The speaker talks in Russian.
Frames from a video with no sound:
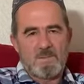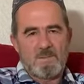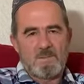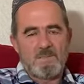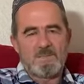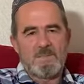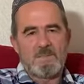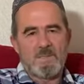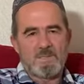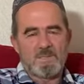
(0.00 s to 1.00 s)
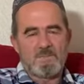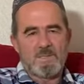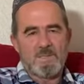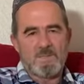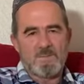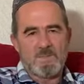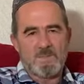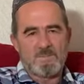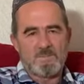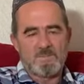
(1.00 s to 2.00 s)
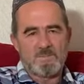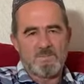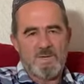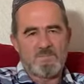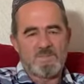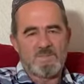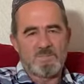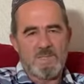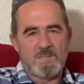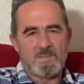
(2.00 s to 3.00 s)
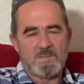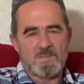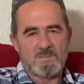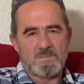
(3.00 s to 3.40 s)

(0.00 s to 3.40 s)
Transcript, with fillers: детей нашего народа, по 18-15